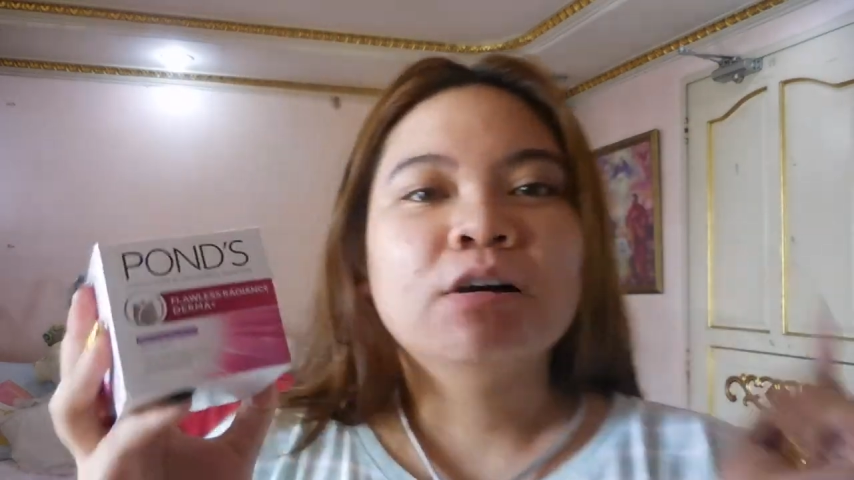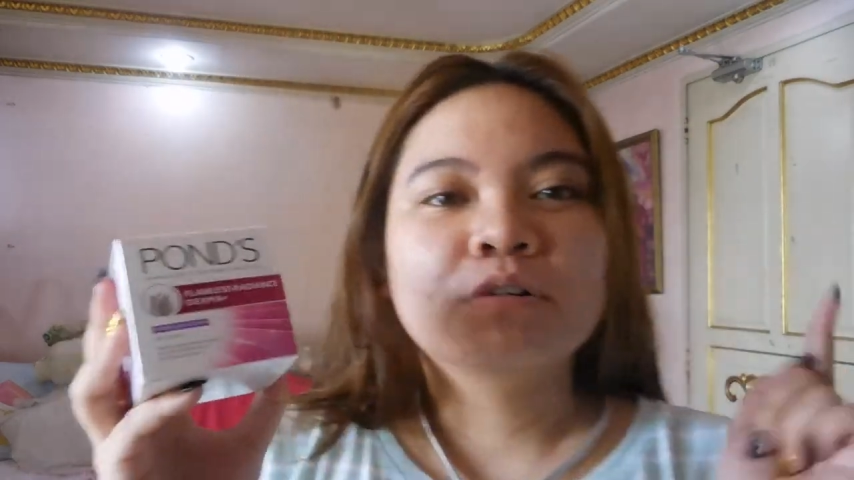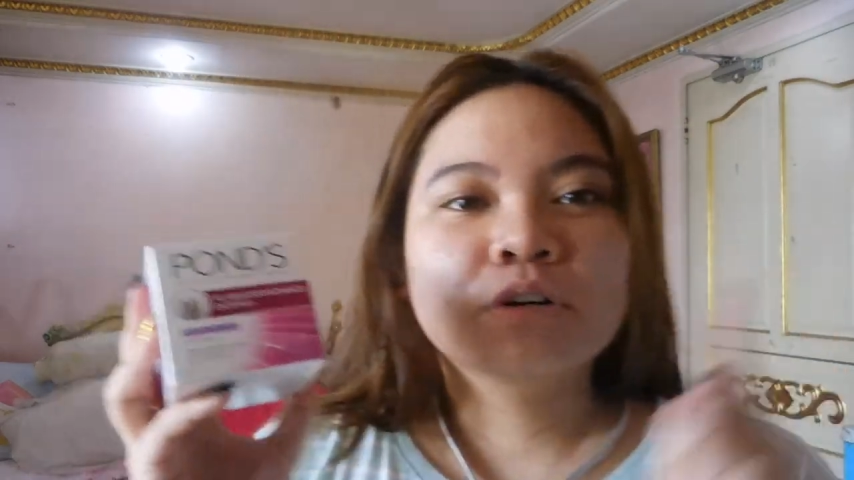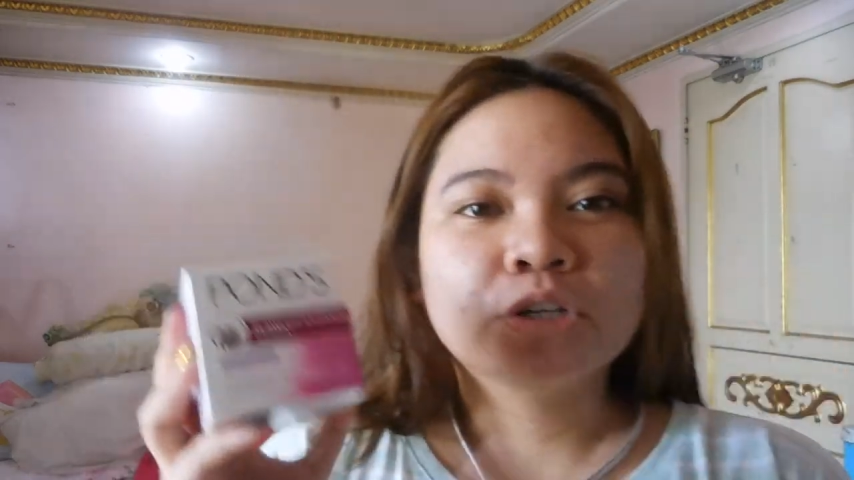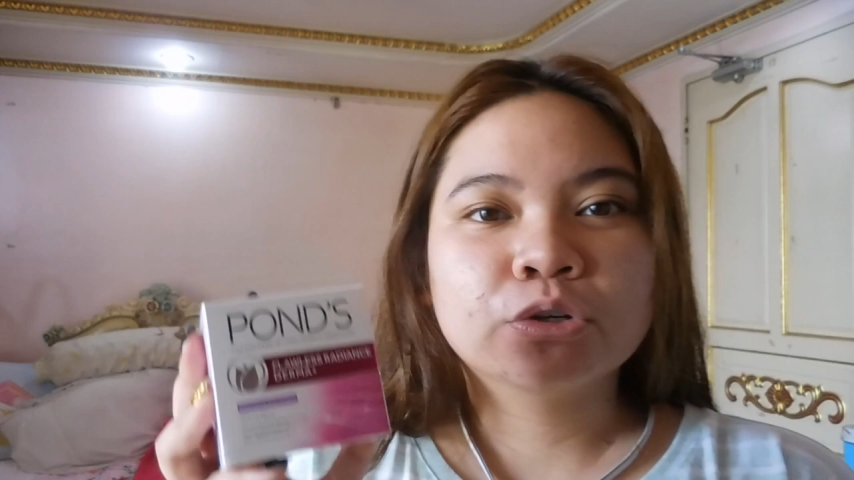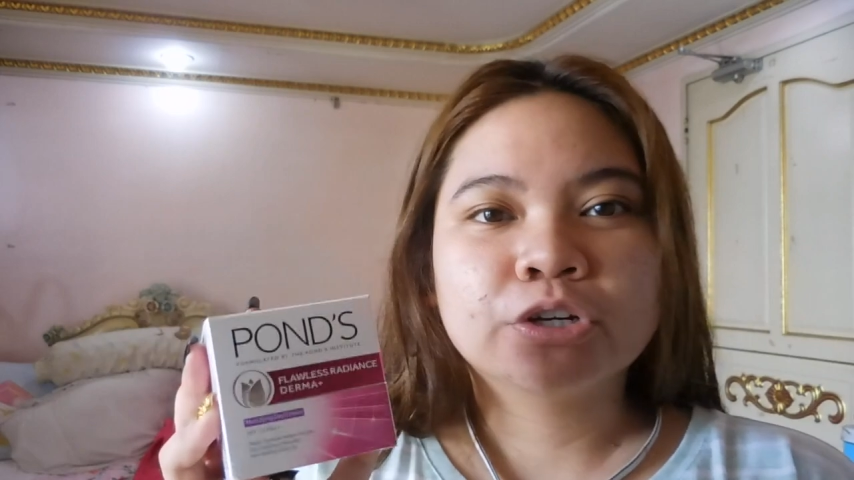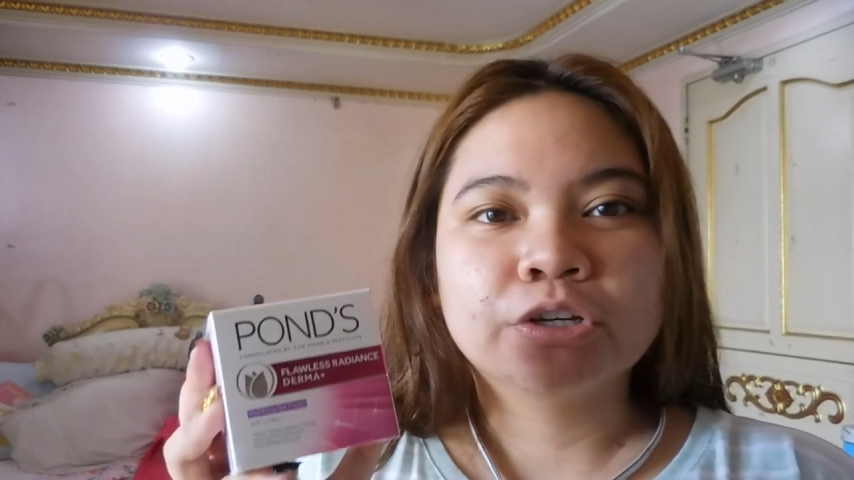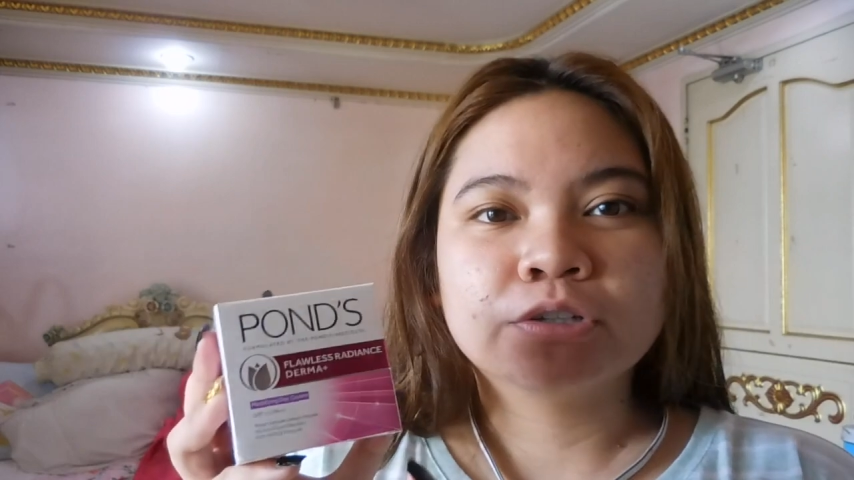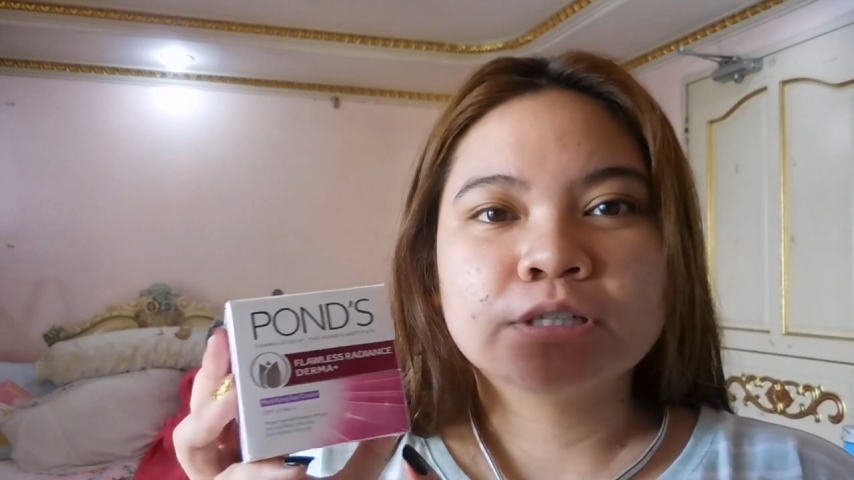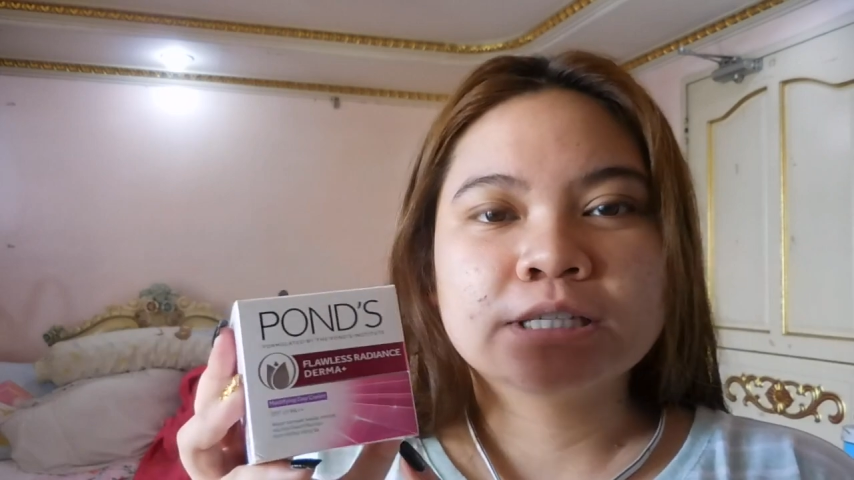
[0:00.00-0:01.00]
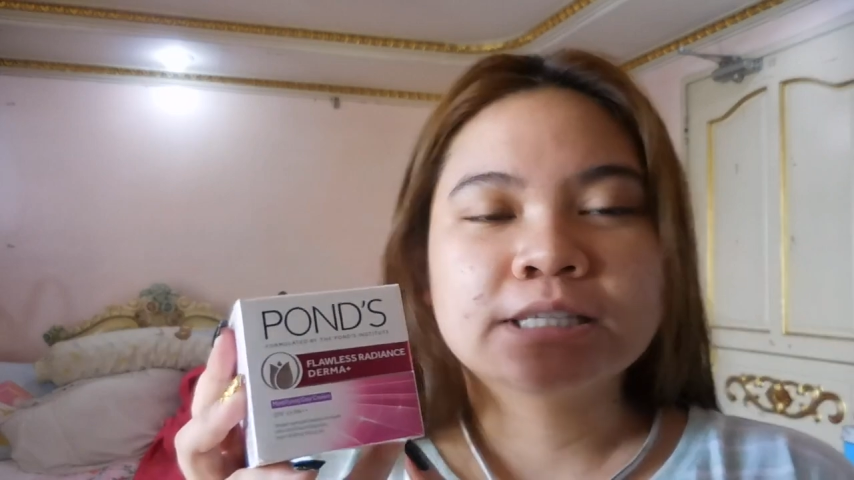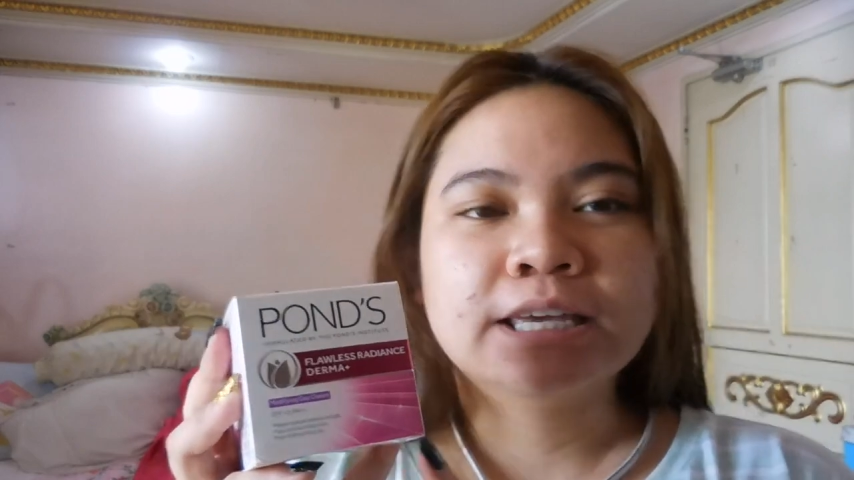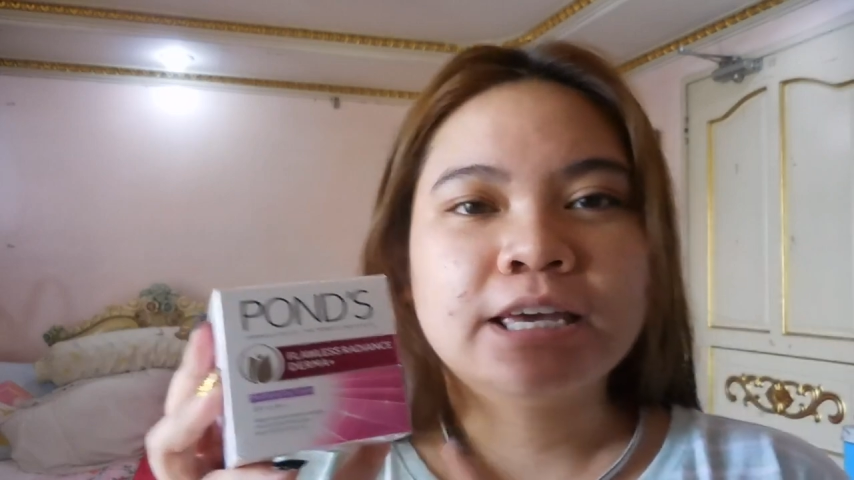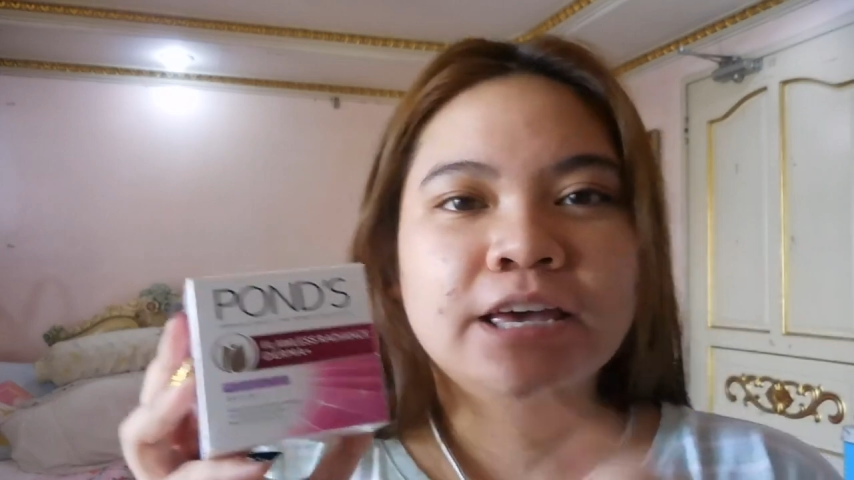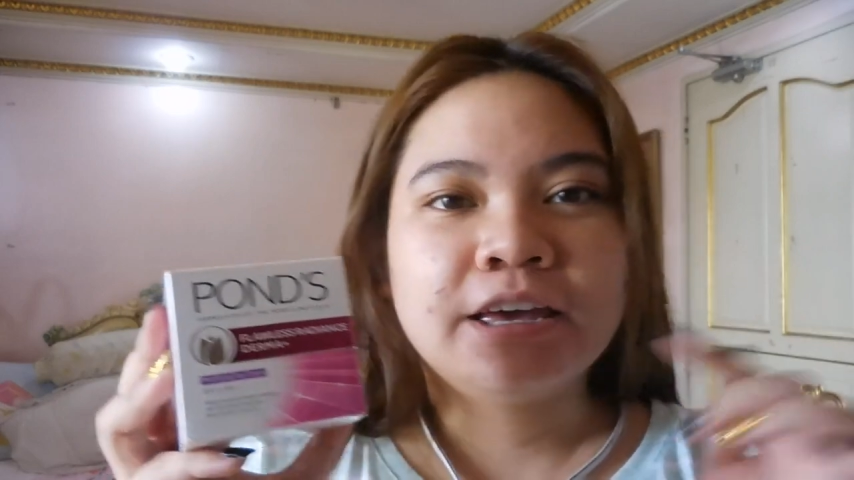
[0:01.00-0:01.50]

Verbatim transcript: na akong curious kasi